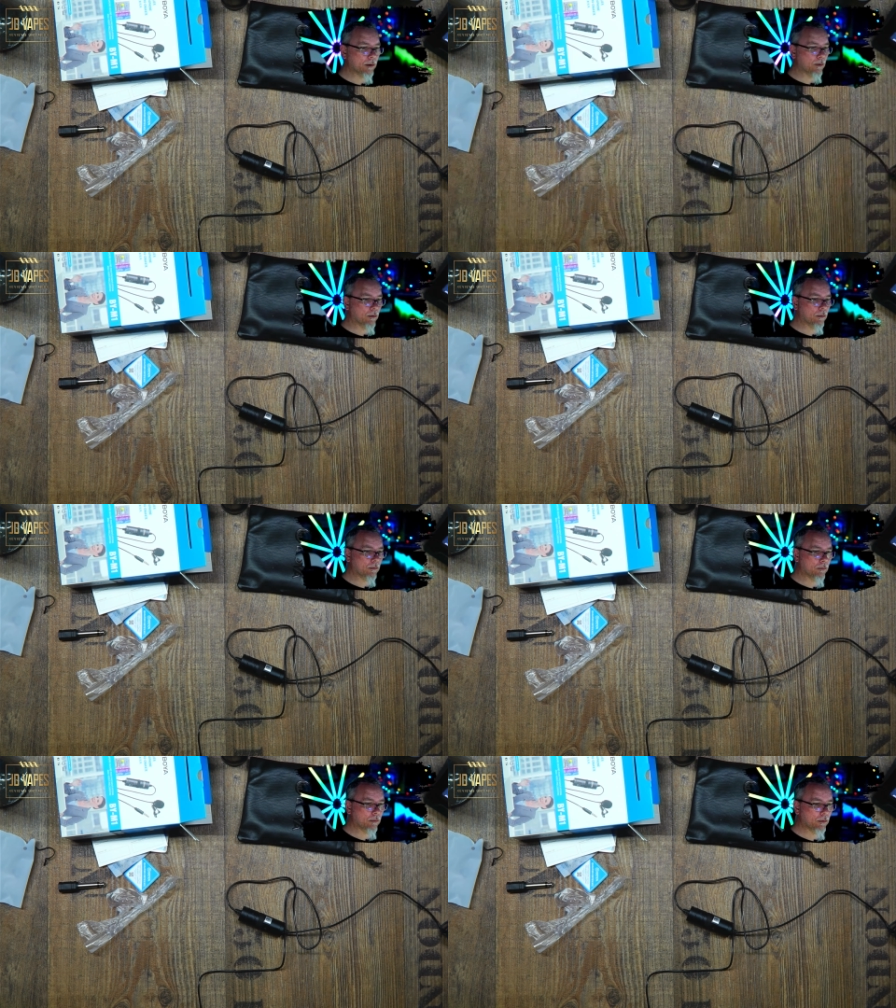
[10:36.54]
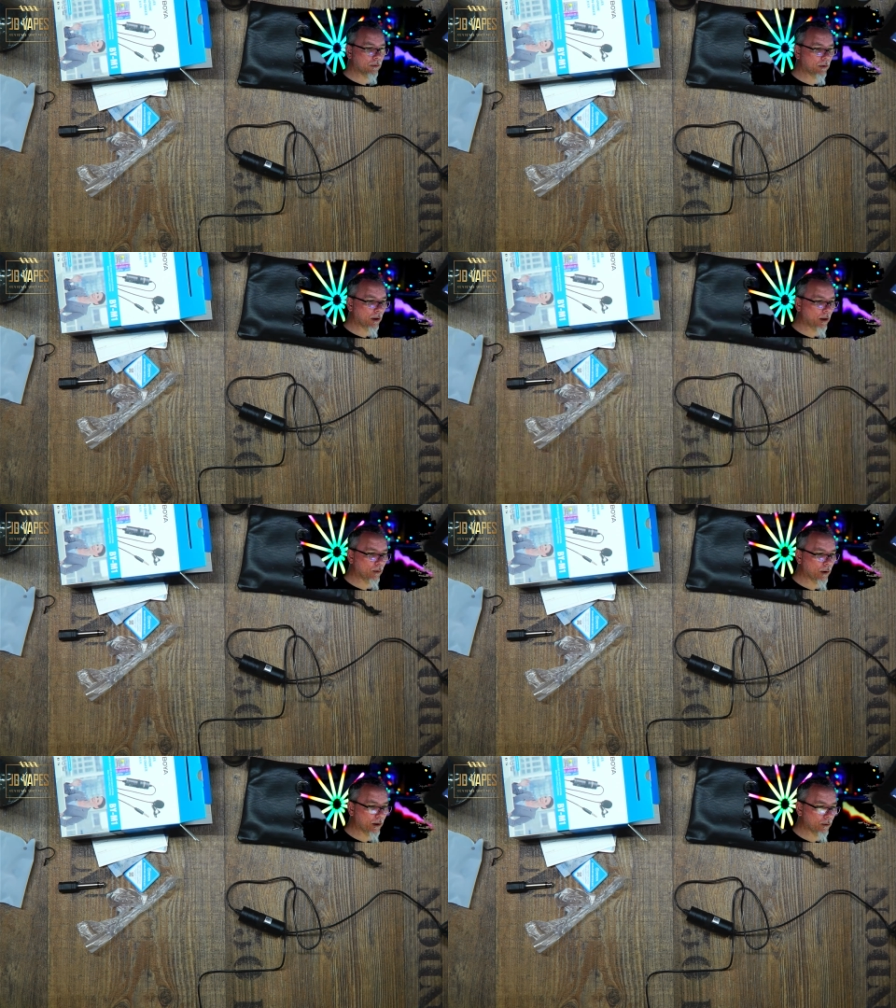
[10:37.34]
So,
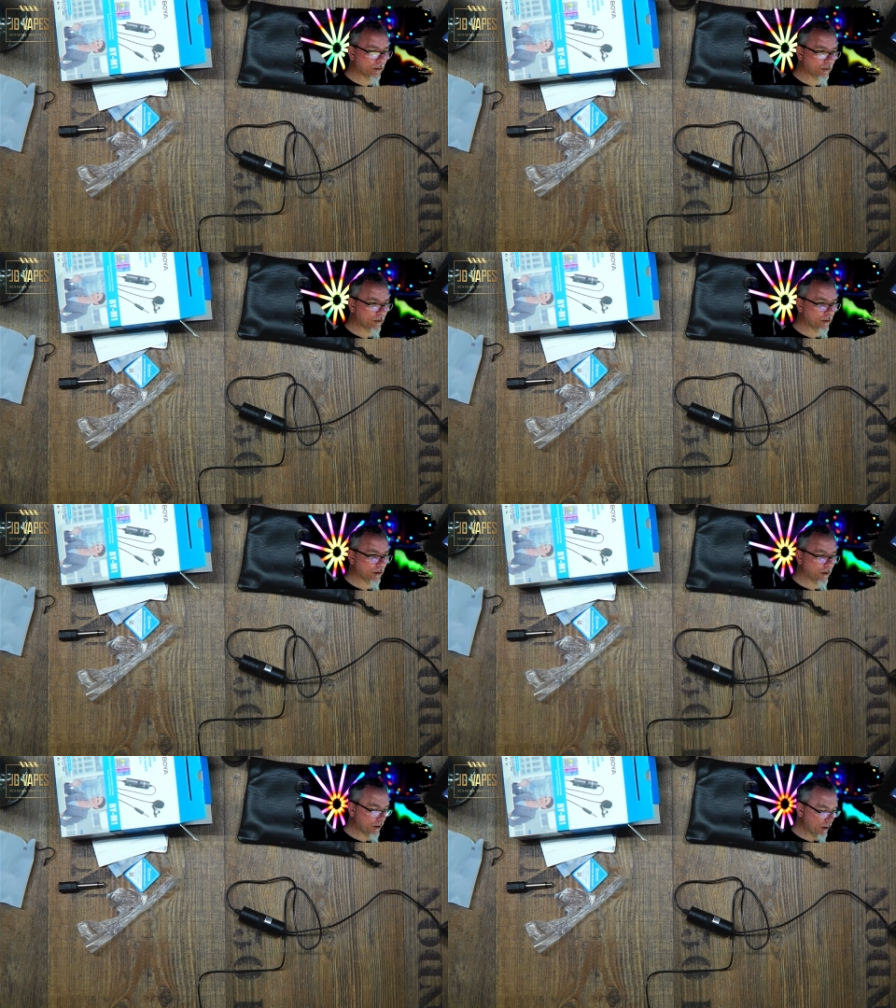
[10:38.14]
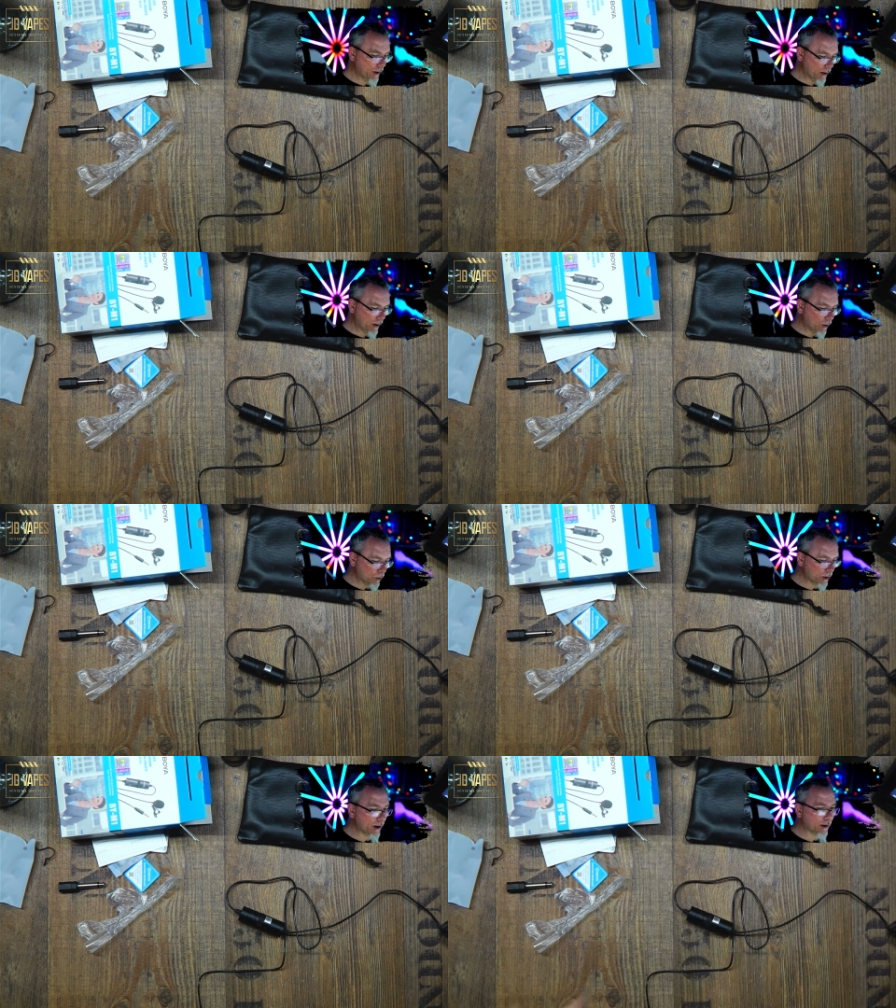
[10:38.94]
hallo, hallo.
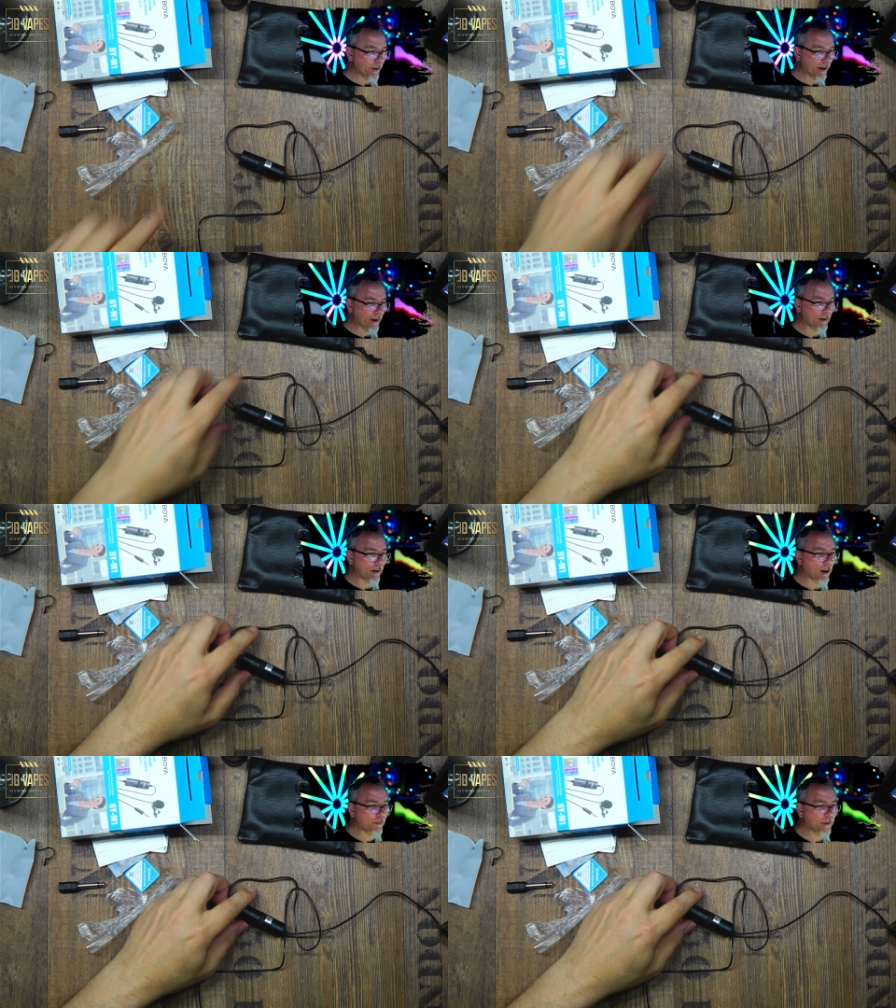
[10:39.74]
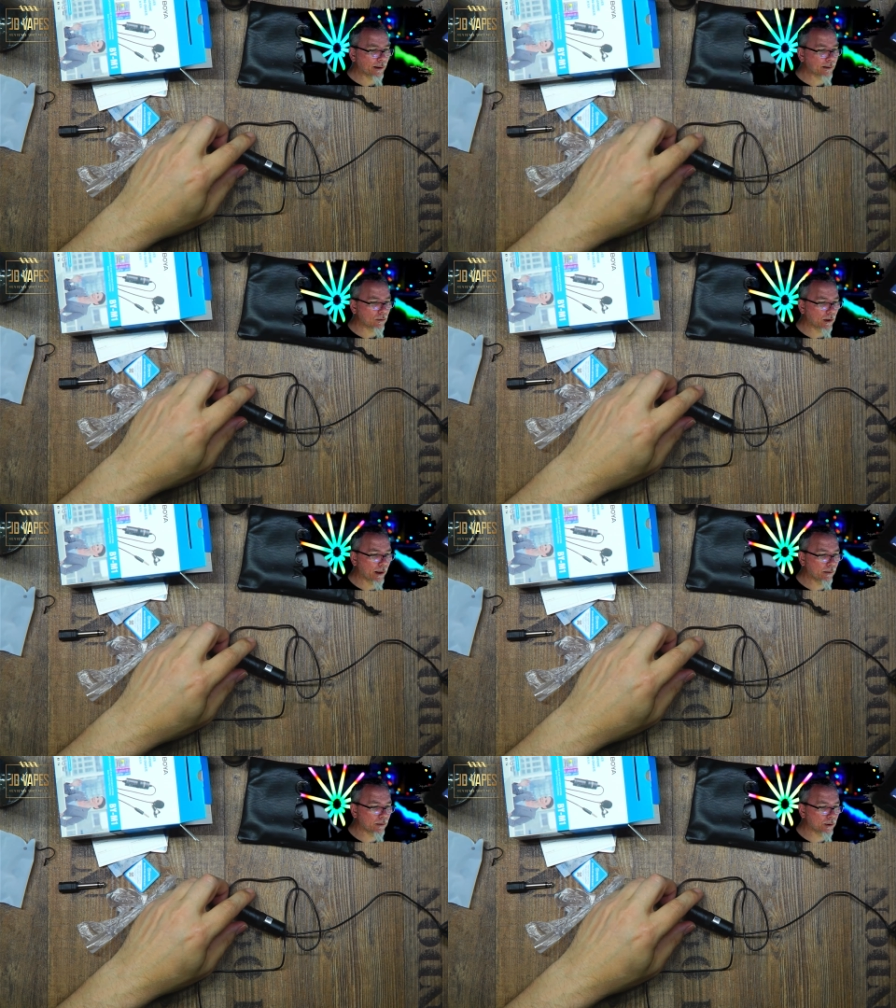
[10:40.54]
Ausschlagpegel habe ich jetzt noch
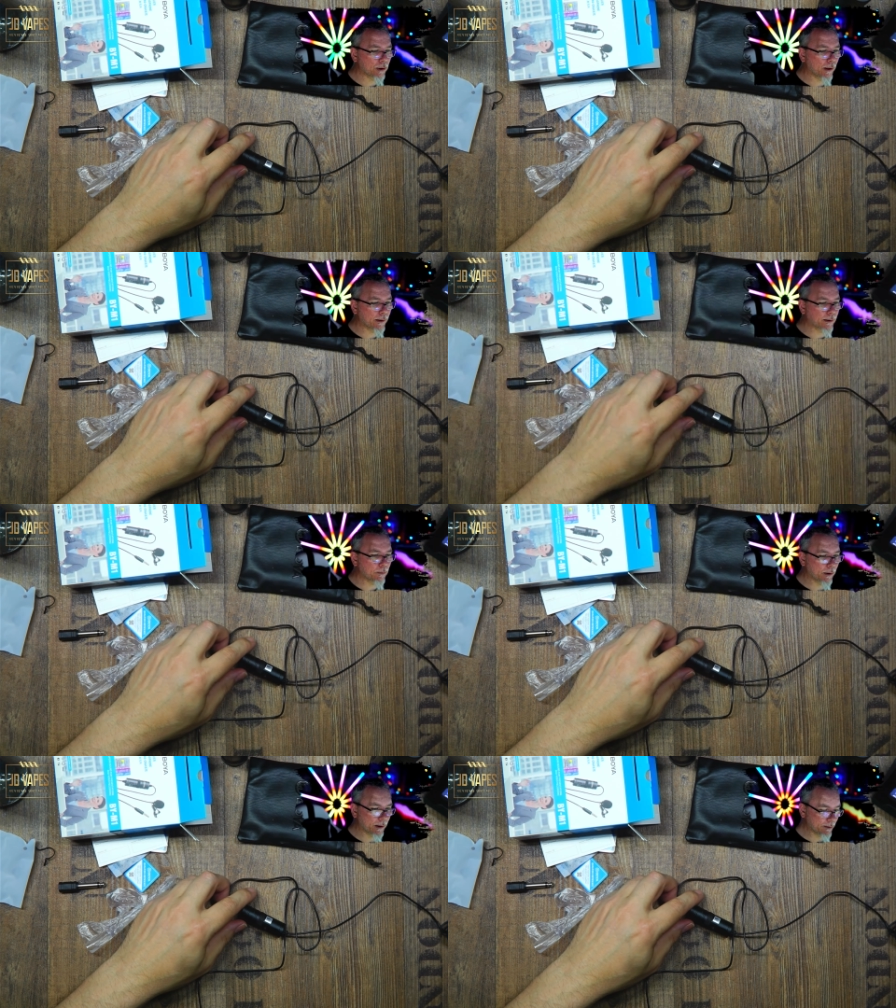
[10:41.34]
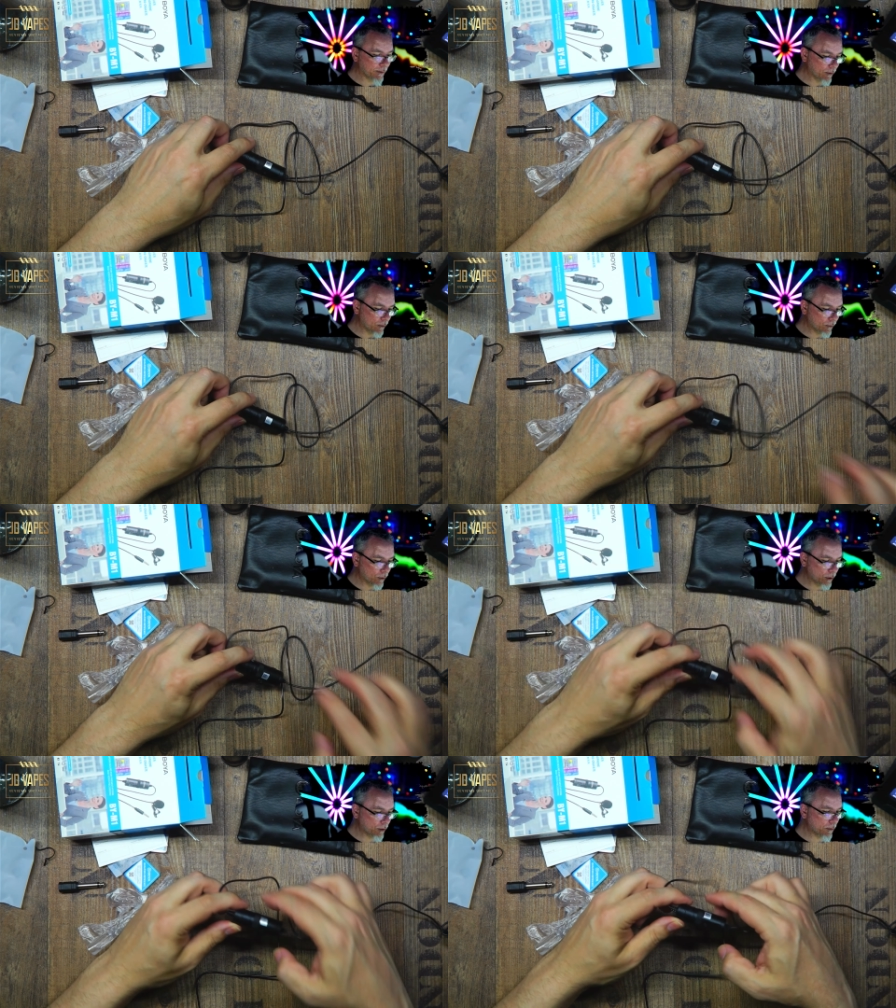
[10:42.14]
keiner. Ich schalte jetzt mal das
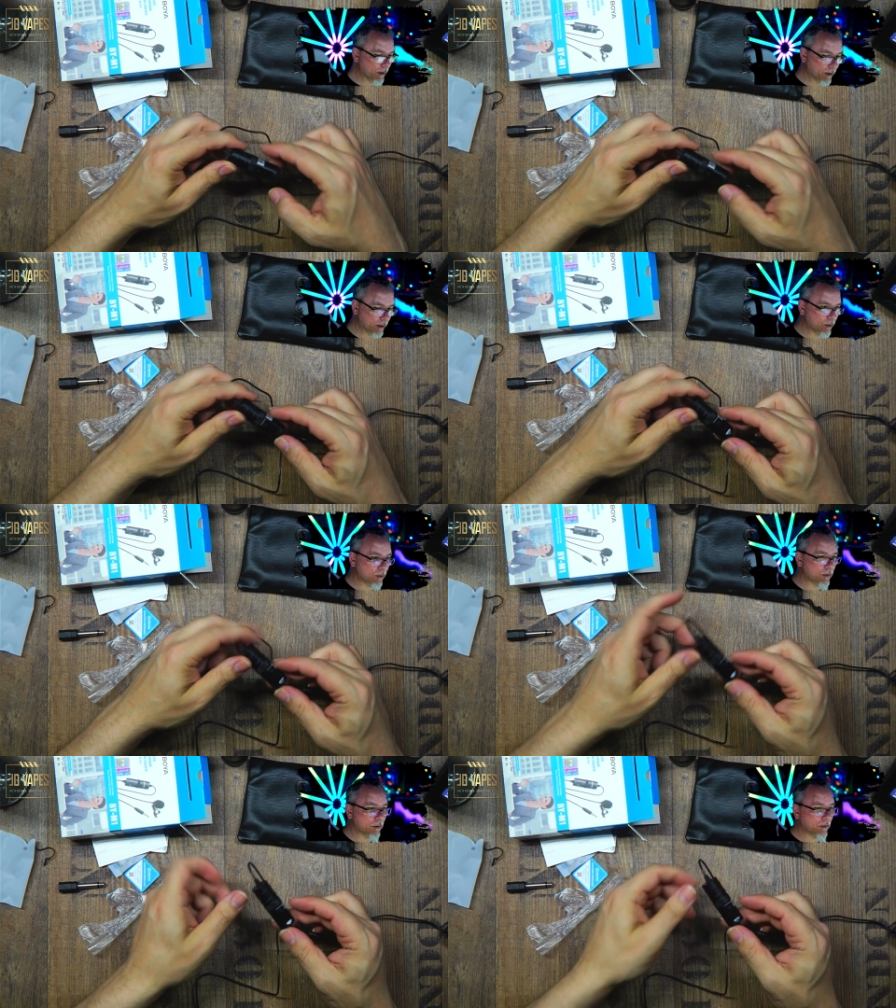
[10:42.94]
Mikrofon schon mal dazu.